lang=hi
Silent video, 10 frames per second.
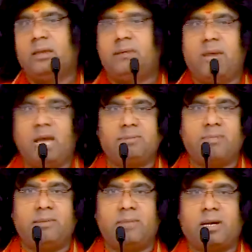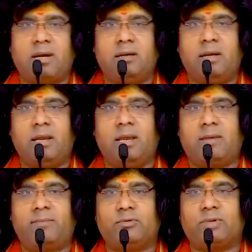महात्मा मृकंड ने
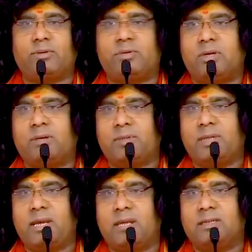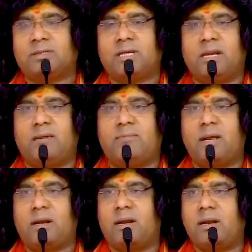एक पुत्र को जन्म दिया जिसका नाम
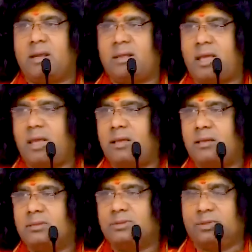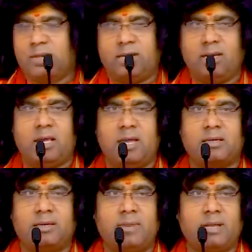मार्कंडेय था सुने आज
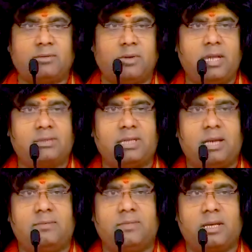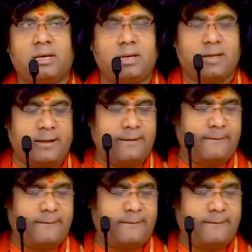की बात को यहां से आरंभ कर रहे हैं